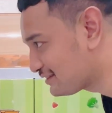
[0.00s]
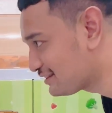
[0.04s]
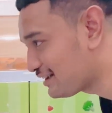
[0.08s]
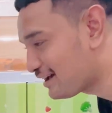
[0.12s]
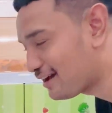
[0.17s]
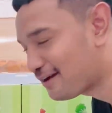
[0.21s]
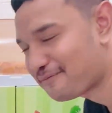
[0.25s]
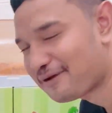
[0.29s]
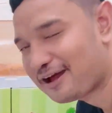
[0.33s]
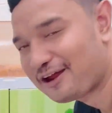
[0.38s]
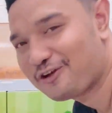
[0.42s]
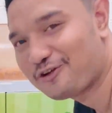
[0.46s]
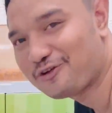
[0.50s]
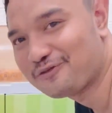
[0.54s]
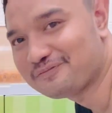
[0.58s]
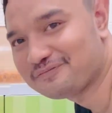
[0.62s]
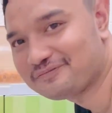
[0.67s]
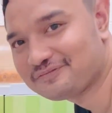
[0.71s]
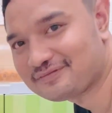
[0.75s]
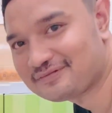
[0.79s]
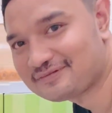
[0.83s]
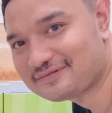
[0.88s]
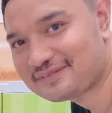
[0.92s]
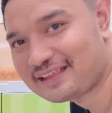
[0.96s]
ya
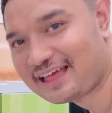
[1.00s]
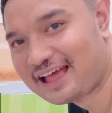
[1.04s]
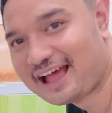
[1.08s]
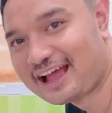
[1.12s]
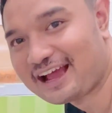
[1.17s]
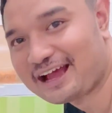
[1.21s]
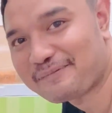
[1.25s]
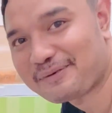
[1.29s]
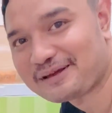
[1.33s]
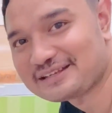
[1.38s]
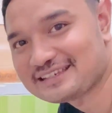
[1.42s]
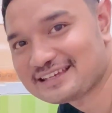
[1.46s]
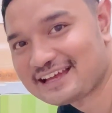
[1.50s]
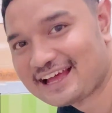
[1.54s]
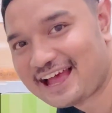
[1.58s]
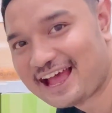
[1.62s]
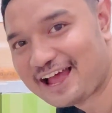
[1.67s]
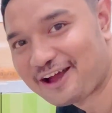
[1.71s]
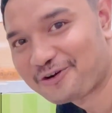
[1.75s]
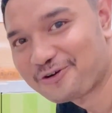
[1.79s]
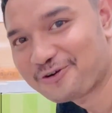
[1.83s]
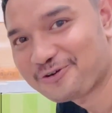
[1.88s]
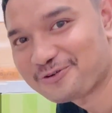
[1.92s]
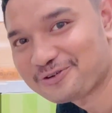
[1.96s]
maklum anggap aja
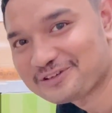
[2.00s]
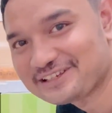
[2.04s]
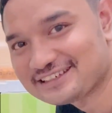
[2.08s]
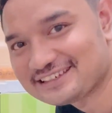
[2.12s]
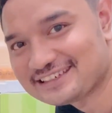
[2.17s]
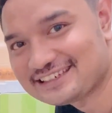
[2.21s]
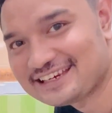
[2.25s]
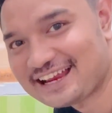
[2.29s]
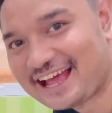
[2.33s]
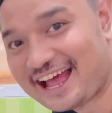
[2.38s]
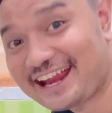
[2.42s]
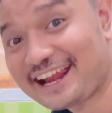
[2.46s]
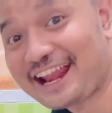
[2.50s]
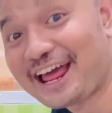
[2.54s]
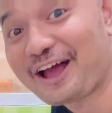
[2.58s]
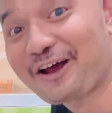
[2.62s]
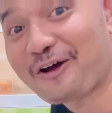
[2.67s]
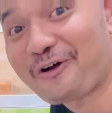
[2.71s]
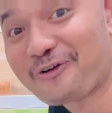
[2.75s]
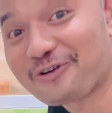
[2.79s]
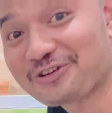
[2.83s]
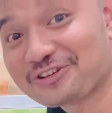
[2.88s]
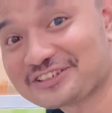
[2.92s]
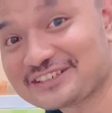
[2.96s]
aku di sini
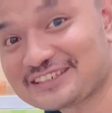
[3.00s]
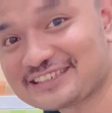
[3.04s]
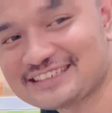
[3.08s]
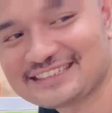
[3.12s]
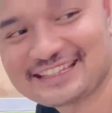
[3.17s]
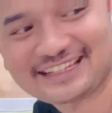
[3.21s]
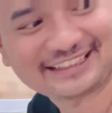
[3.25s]
anak kos.